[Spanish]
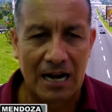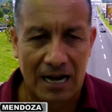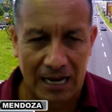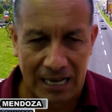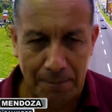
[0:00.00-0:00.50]

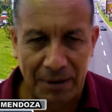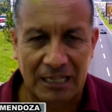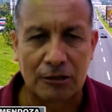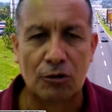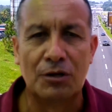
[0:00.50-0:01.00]
a la
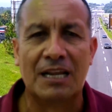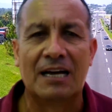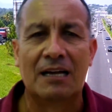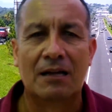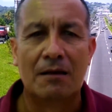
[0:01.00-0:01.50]
persona,
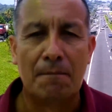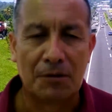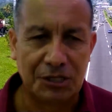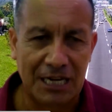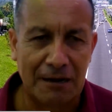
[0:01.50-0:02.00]

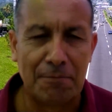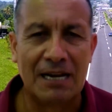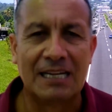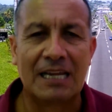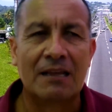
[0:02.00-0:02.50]

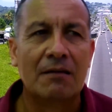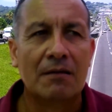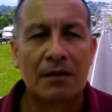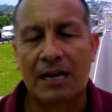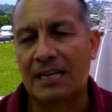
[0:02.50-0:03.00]
sírvanle
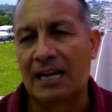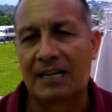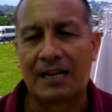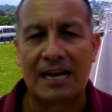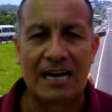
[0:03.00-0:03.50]
en el
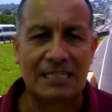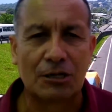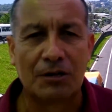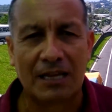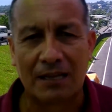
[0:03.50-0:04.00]

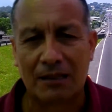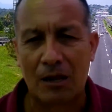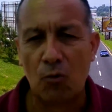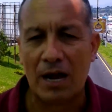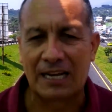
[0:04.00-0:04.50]
caso de,
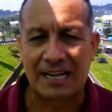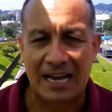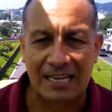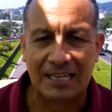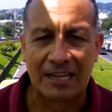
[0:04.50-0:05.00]
un
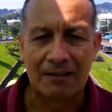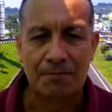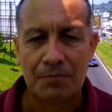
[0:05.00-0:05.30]
alcalde,